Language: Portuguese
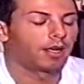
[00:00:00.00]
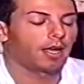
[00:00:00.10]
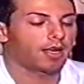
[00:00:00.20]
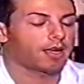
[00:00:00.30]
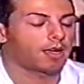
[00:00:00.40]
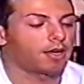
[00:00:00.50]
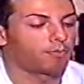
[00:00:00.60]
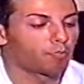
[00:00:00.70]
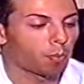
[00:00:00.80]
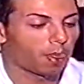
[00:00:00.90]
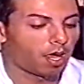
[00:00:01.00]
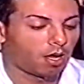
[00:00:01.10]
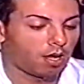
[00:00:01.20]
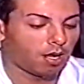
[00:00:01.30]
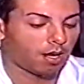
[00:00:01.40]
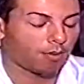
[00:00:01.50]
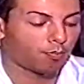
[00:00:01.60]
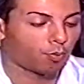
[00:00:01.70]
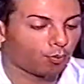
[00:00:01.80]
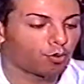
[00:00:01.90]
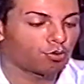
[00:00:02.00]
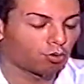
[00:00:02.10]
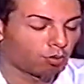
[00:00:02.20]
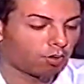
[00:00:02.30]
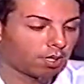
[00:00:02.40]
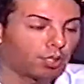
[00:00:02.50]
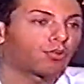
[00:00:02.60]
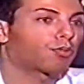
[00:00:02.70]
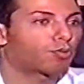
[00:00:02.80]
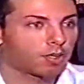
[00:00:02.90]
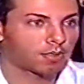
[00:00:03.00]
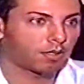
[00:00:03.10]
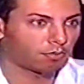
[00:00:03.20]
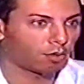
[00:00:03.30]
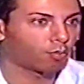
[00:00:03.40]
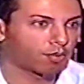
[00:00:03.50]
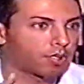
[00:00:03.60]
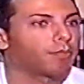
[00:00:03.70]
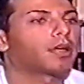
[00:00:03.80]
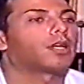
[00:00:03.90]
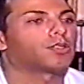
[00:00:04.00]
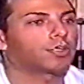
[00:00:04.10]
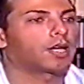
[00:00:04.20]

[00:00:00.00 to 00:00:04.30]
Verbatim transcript: É, ela proporcionou a reestruturação de alguns ambientes da